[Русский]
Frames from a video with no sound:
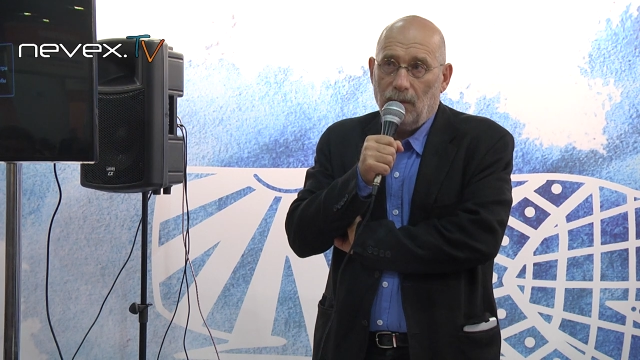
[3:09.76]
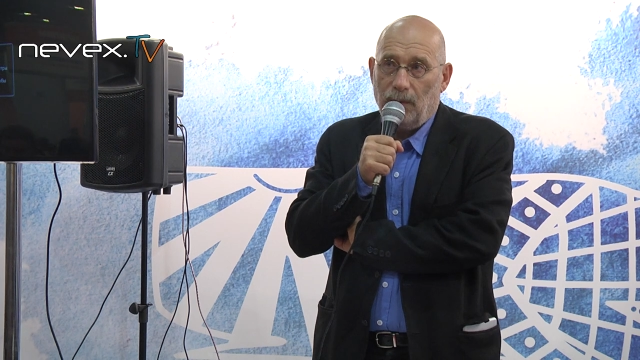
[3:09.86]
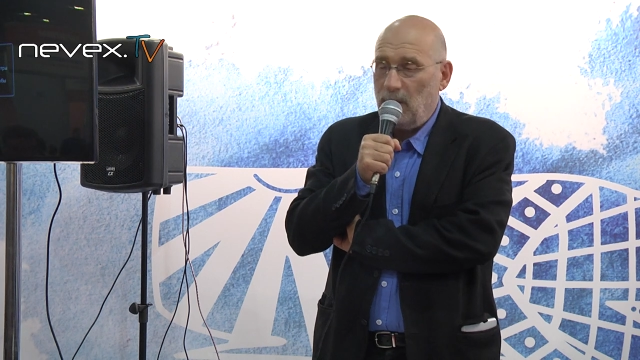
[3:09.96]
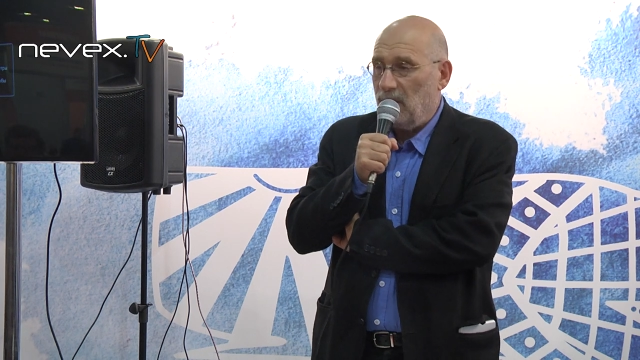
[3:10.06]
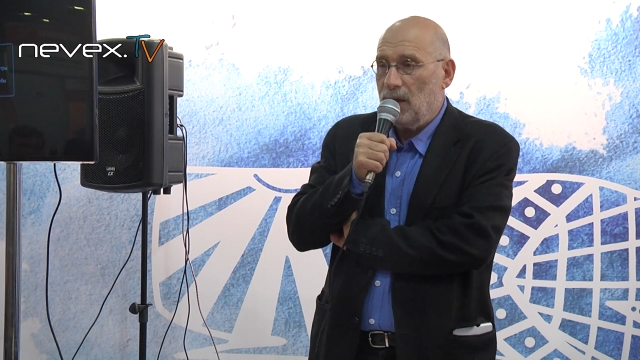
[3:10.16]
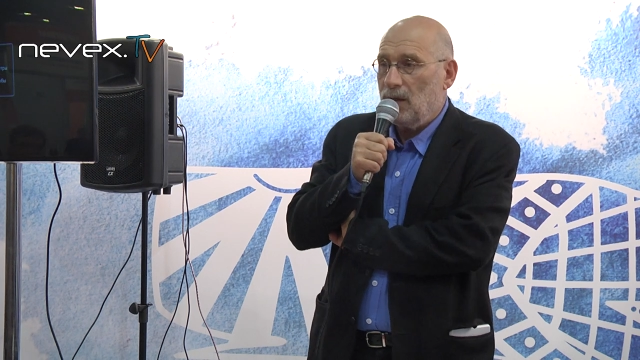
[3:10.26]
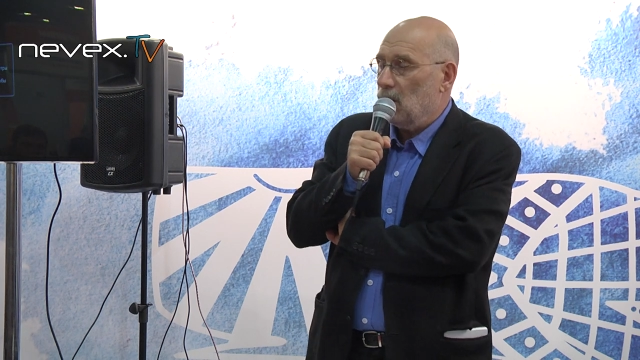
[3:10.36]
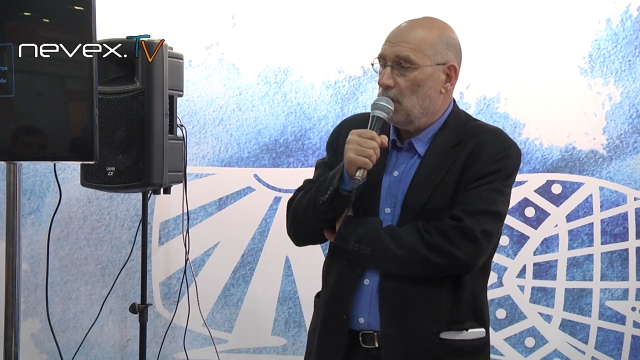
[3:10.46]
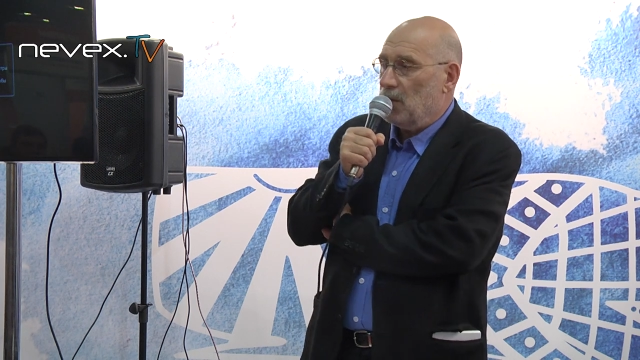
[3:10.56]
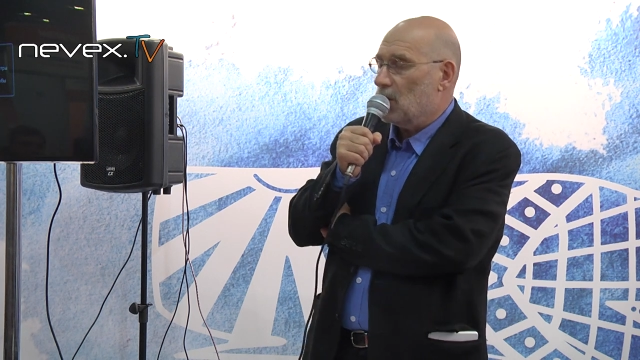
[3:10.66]
прививание
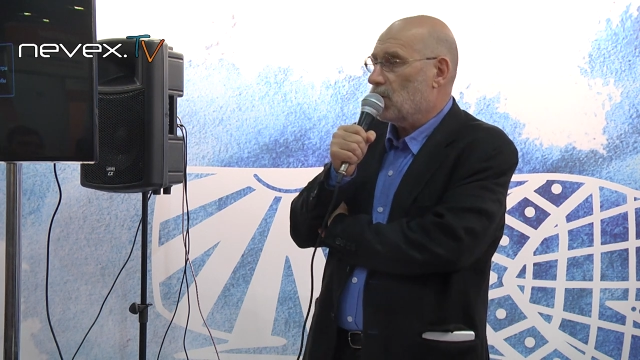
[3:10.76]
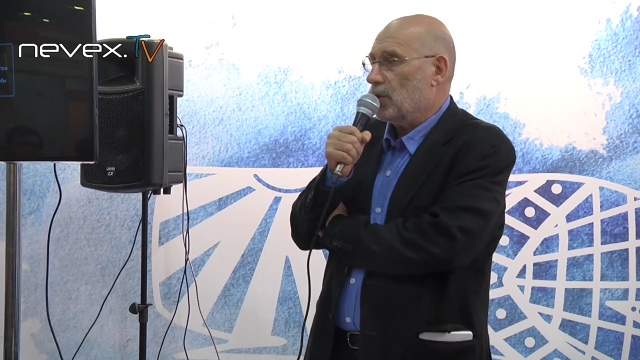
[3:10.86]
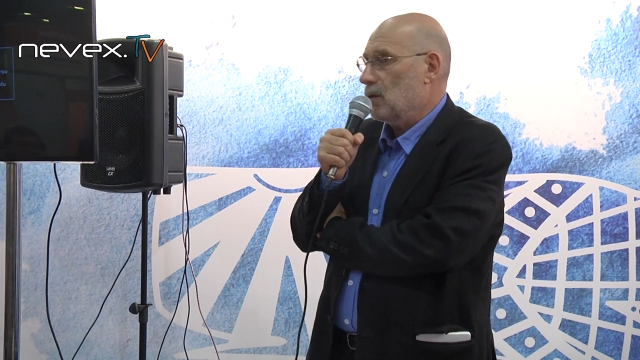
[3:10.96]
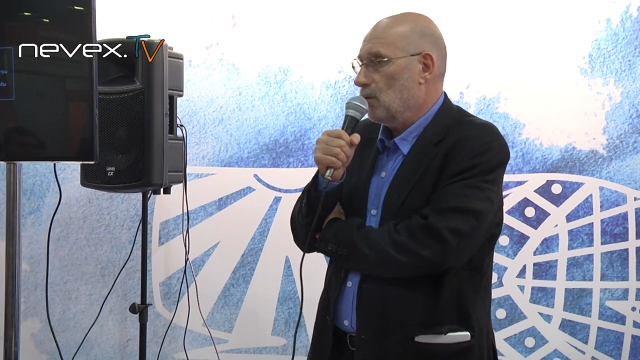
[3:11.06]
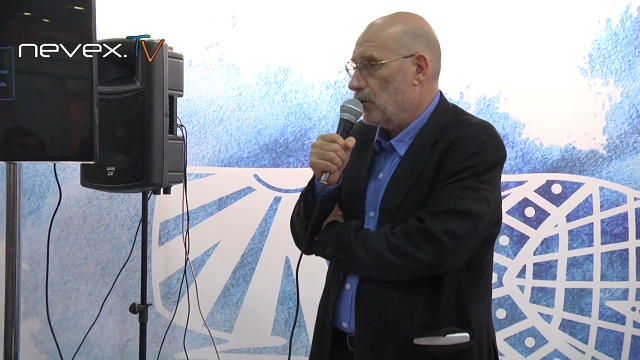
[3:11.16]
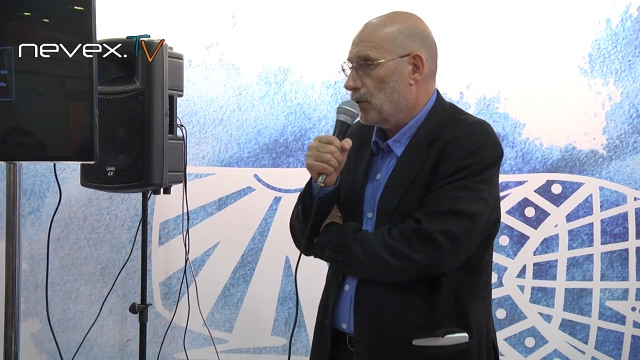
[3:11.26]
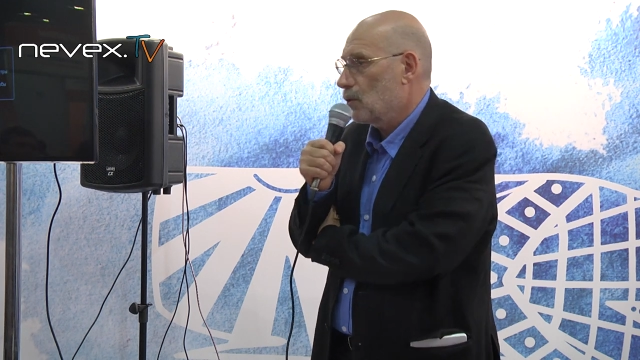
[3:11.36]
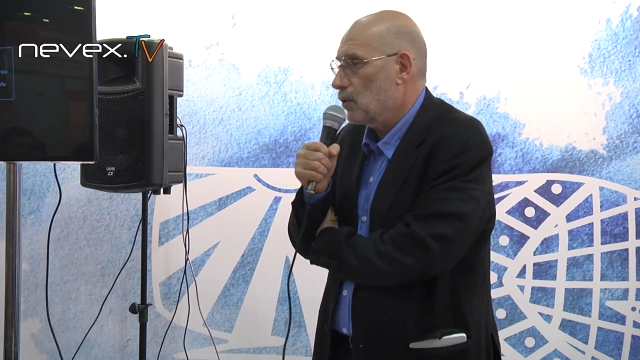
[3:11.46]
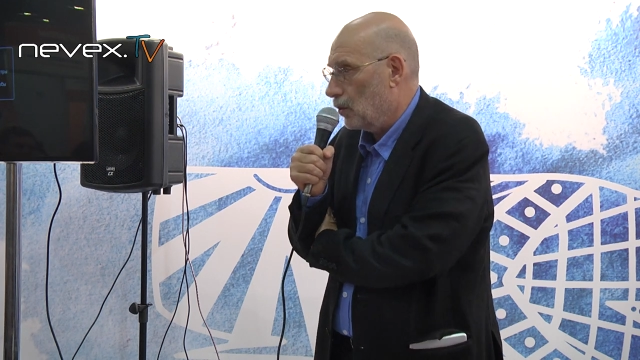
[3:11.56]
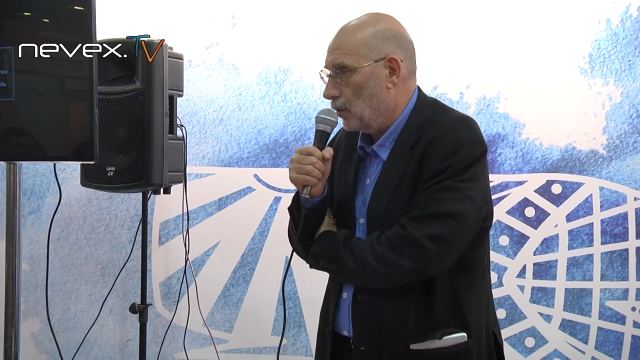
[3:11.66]
любви к
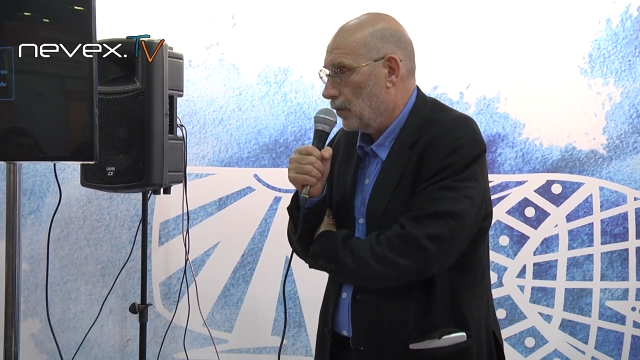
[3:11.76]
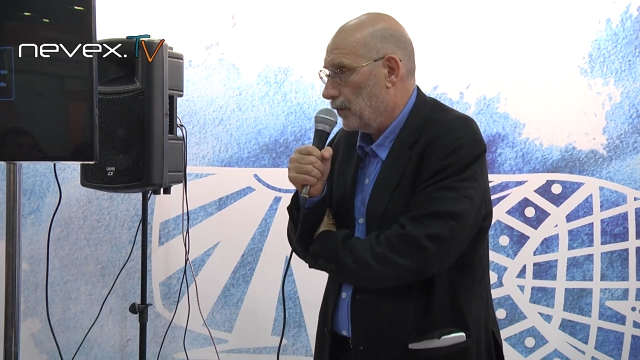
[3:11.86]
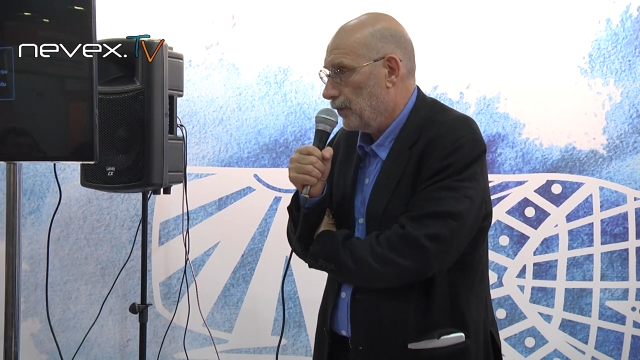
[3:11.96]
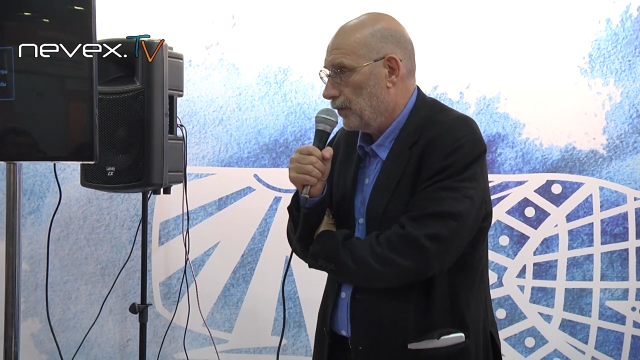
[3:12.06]
существующему строю,